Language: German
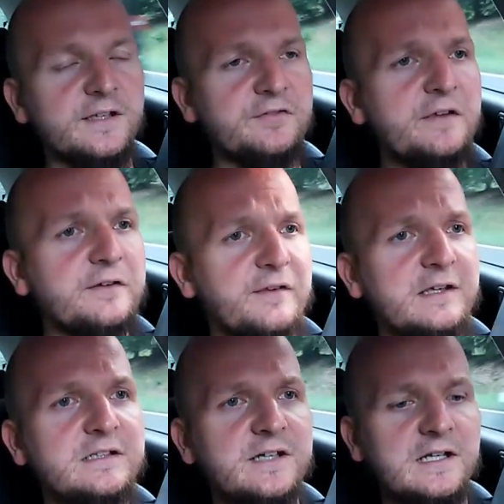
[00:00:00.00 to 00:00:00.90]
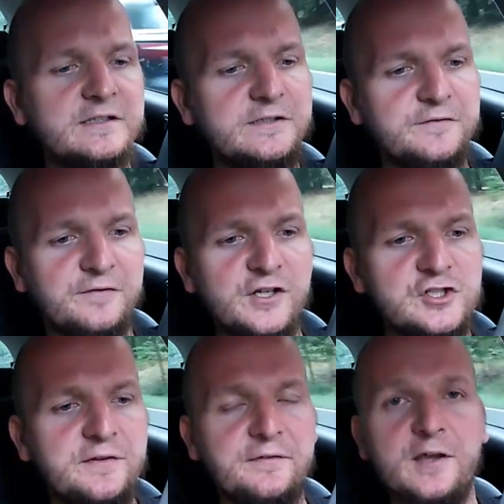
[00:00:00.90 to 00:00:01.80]
da wäre es jetzt eigentlich relativ
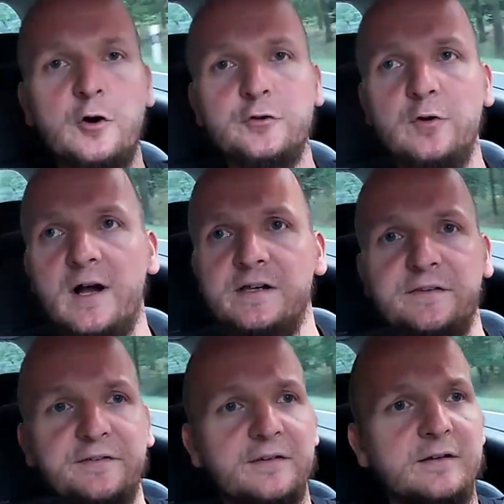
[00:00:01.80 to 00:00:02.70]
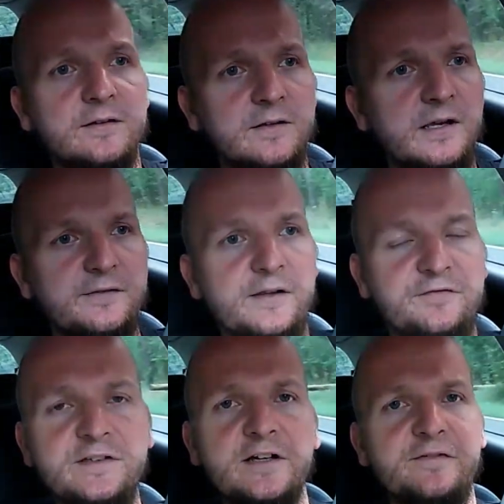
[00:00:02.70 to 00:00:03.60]
Quatsch, dieses Auto als, äh, als,
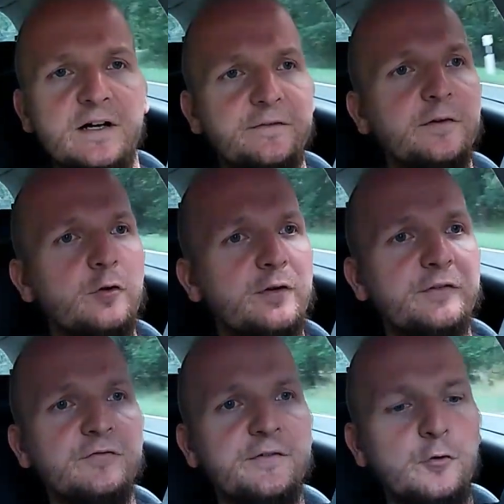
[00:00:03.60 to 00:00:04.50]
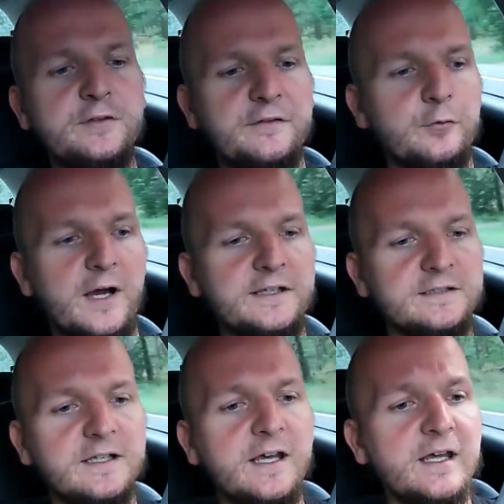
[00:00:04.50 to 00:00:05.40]
als Winterfahrzeug oder sowas runterzureiten,